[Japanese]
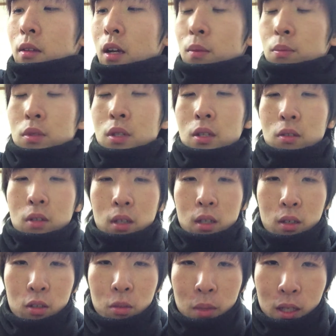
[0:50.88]
アップデートは
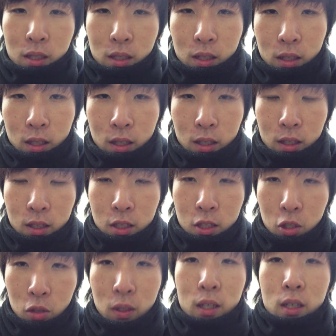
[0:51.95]
結構皆さんね
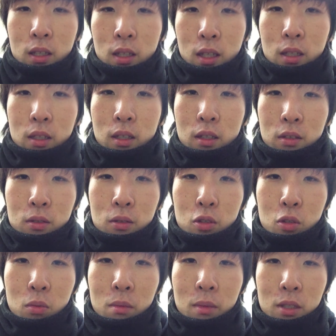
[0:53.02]
一度は経験する
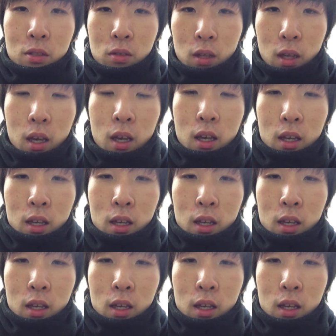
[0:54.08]
と思いますので